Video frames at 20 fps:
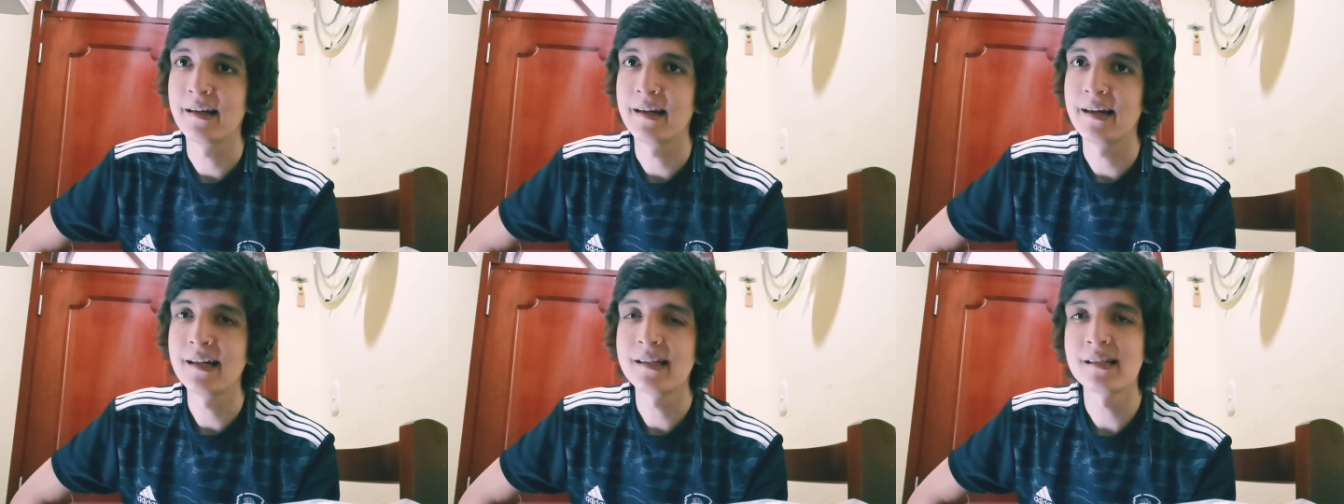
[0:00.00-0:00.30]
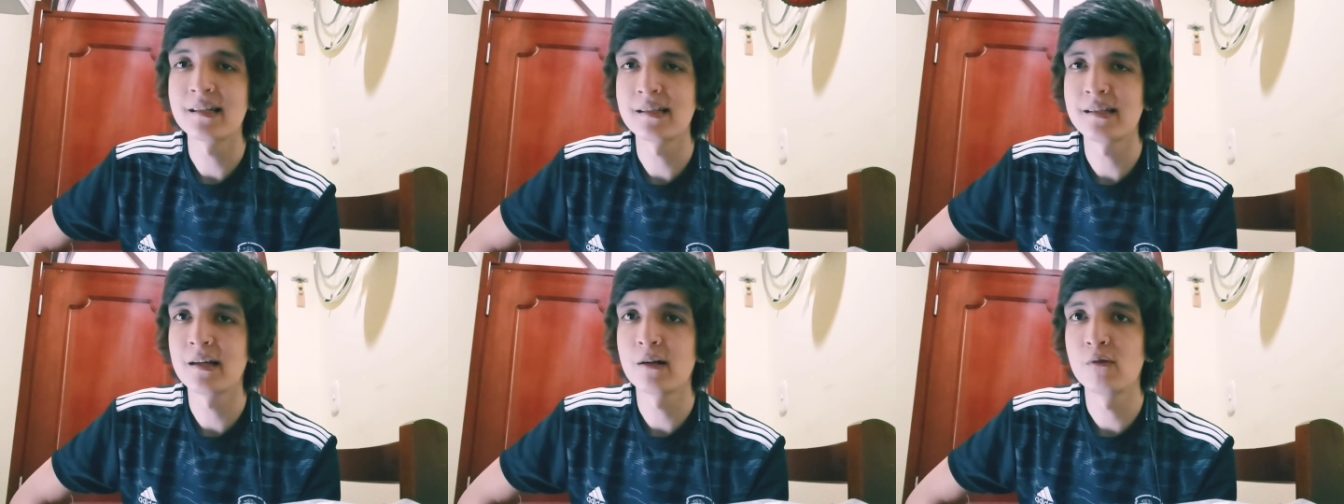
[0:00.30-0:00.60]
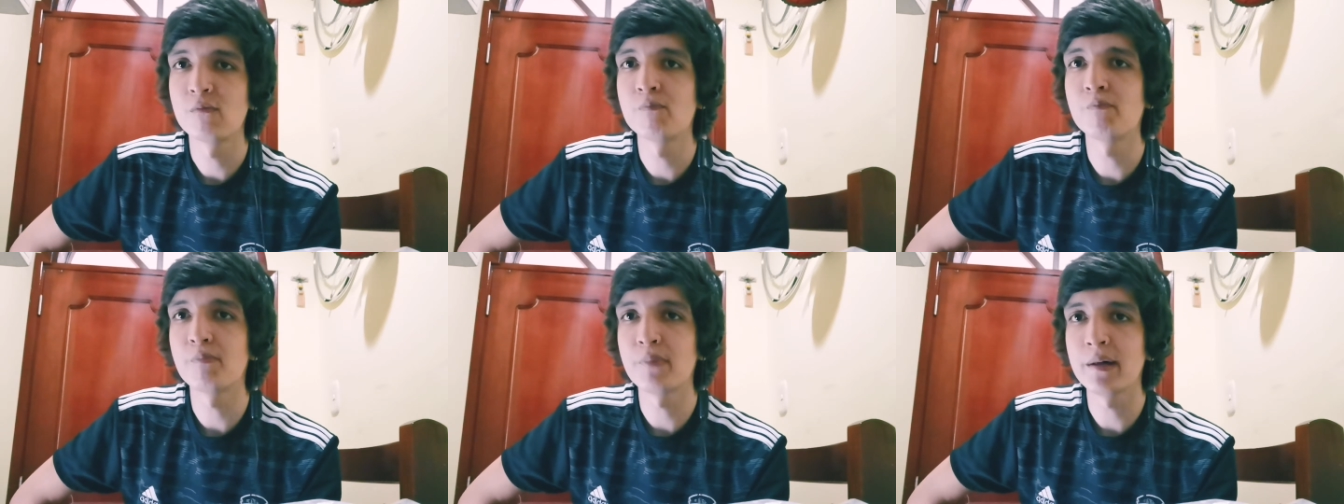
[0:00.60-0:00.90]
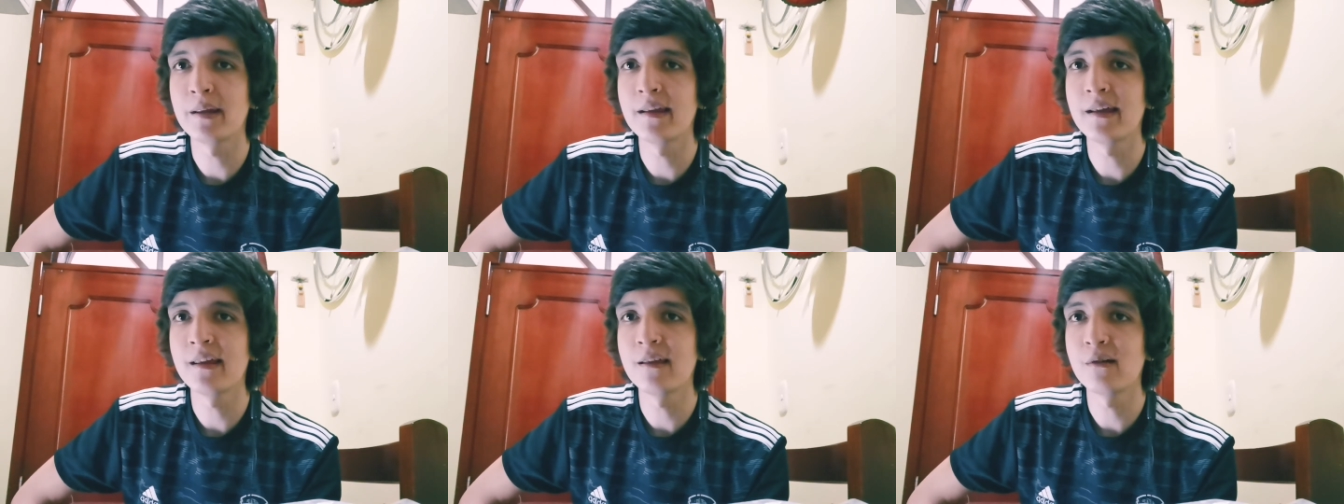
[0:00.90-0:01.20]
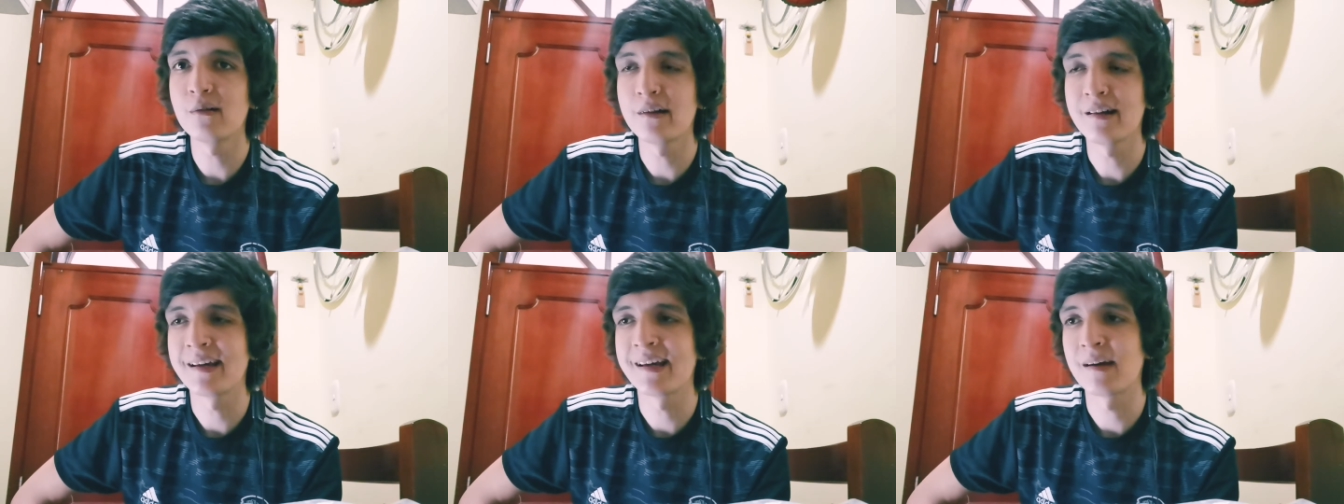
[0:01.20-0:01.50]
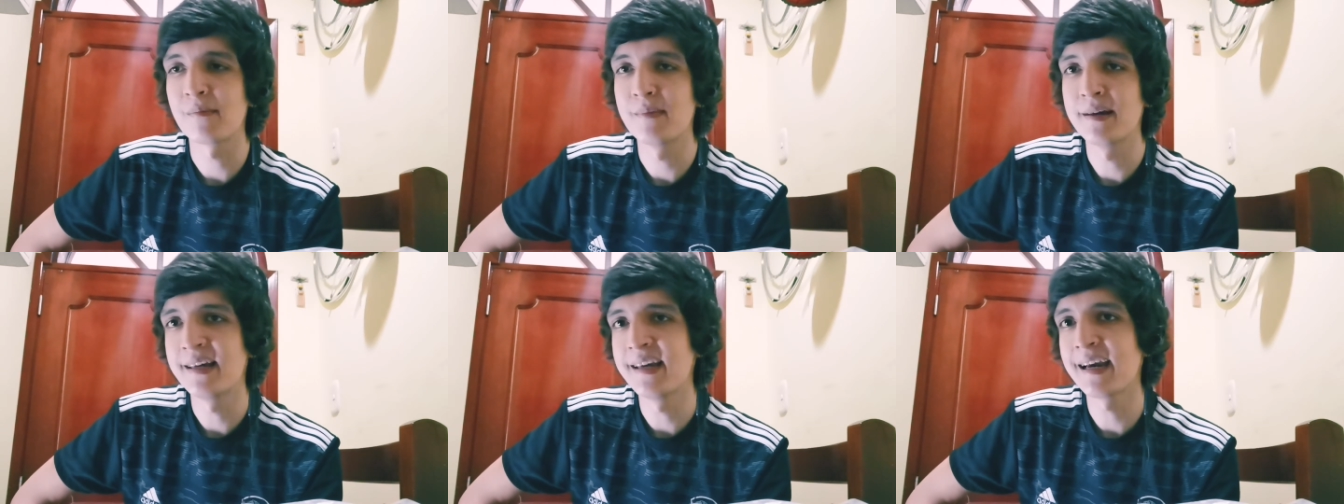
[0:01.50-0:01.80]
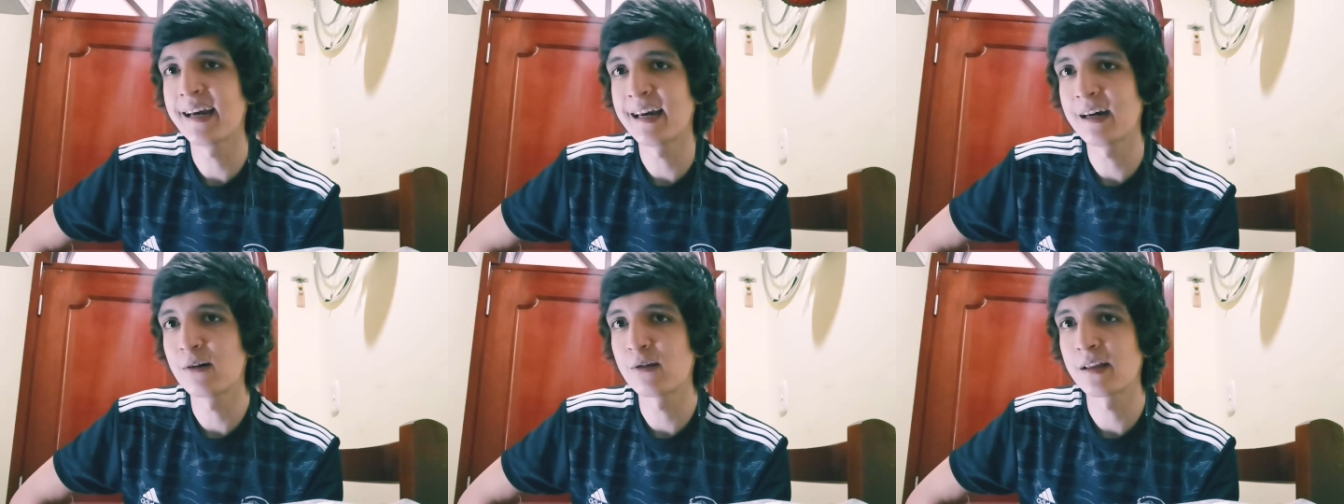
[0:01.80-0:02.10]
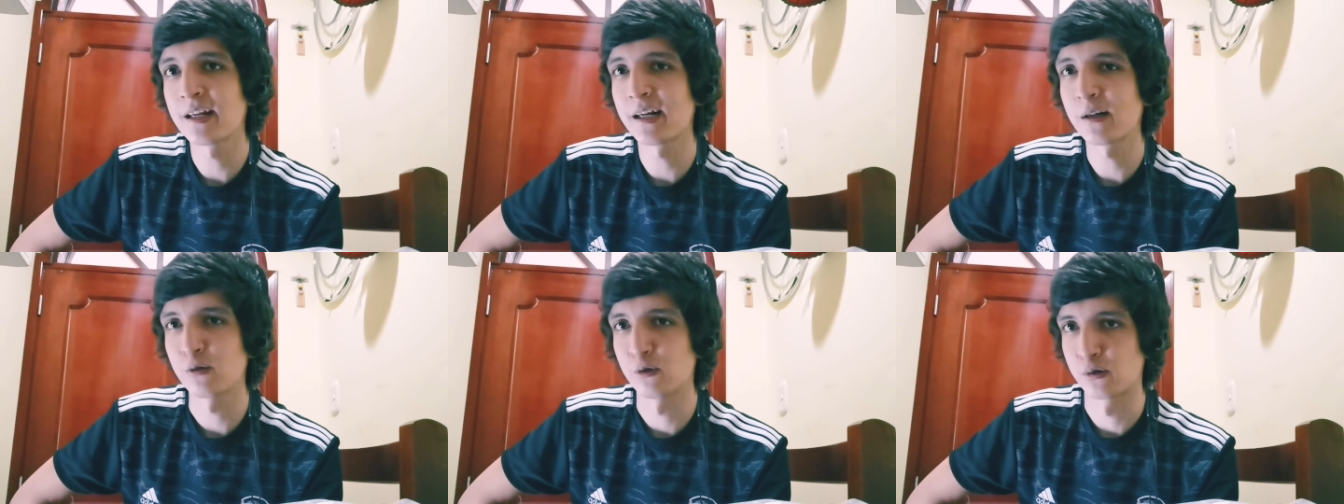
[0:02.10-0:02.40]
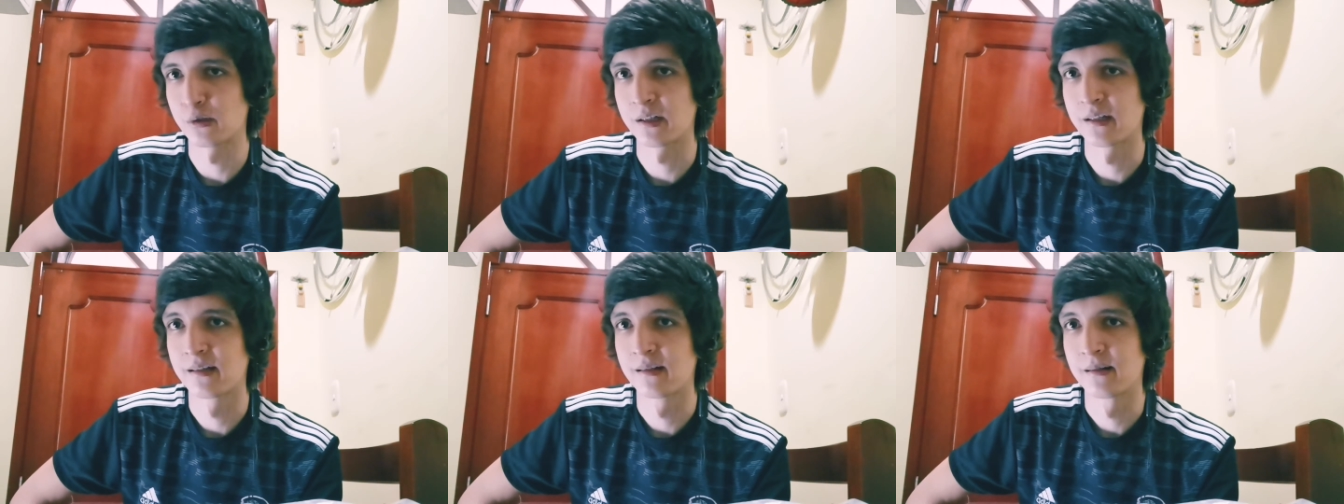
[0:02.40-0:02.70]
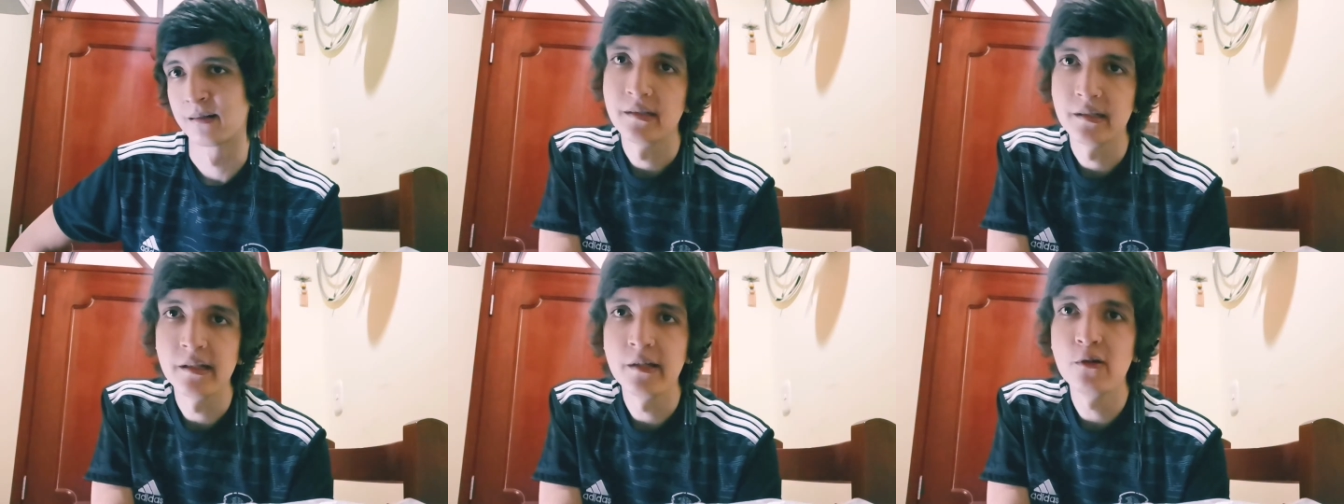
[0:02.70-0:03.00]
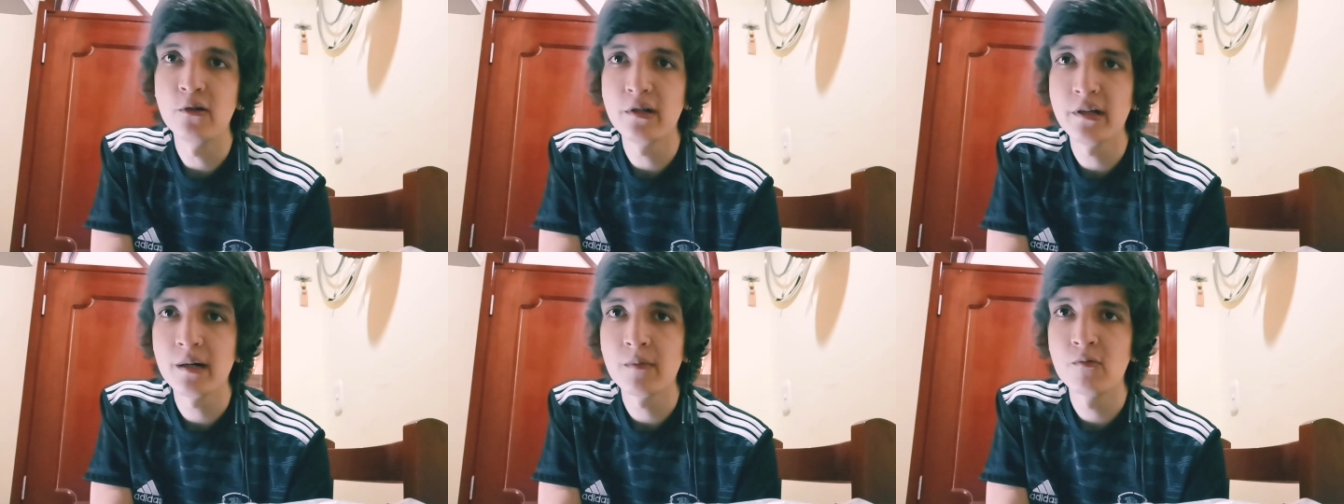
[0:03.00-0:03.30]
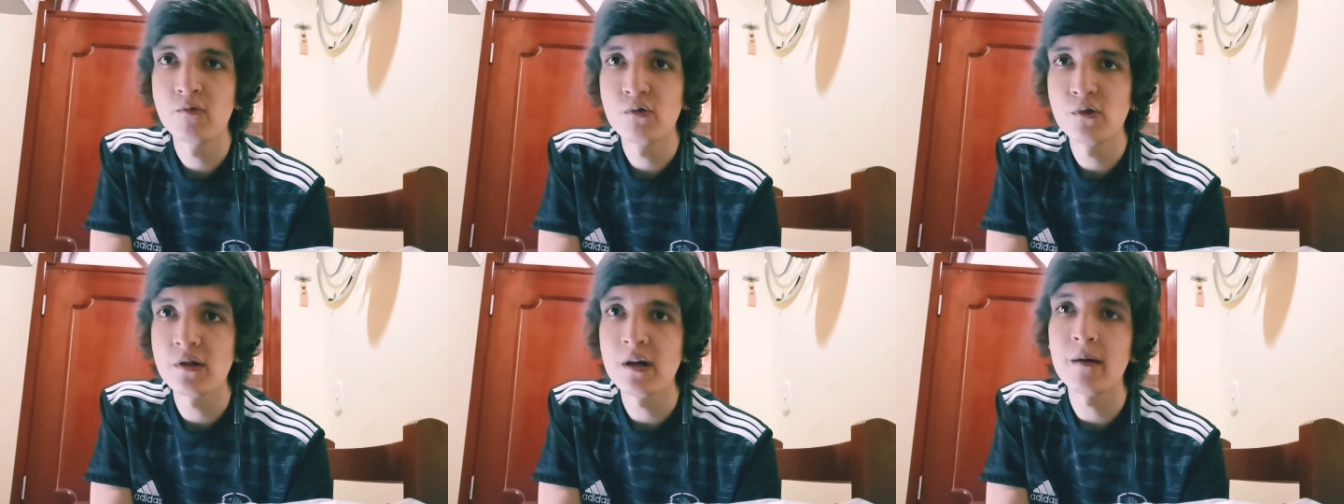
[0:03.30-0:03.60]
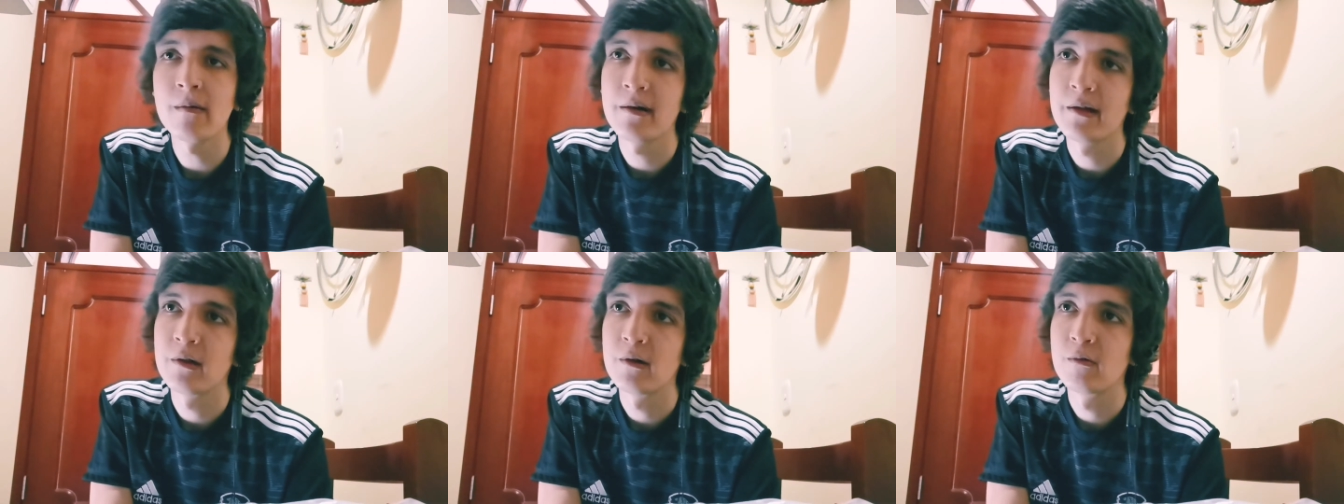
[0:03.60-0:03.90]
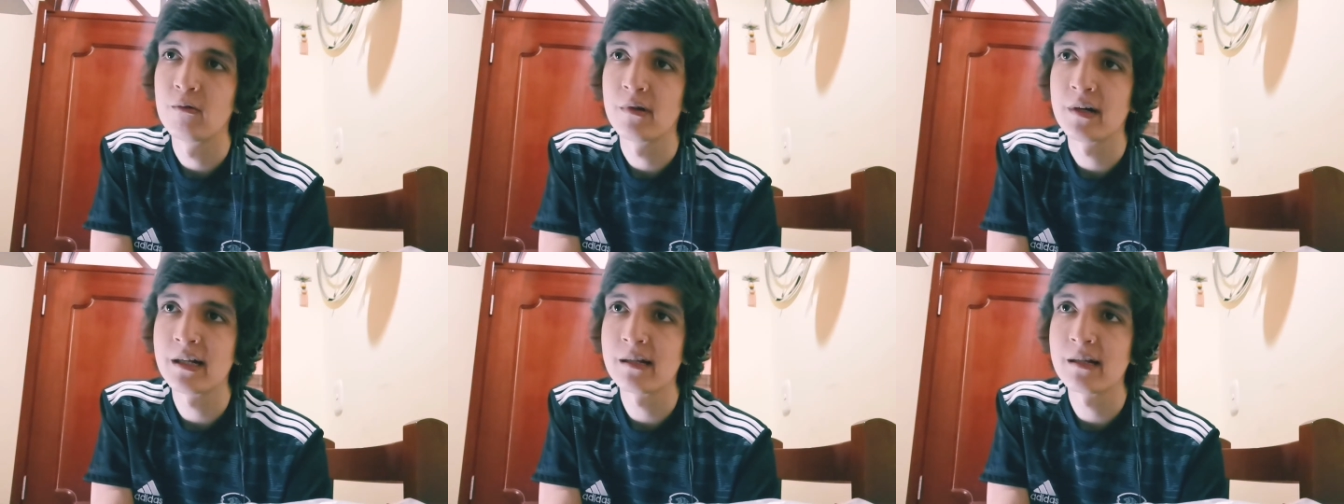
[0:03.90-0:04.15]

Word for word: es hacer un pedido y que me llegue otra cosa. Si yo llamo un sábado a un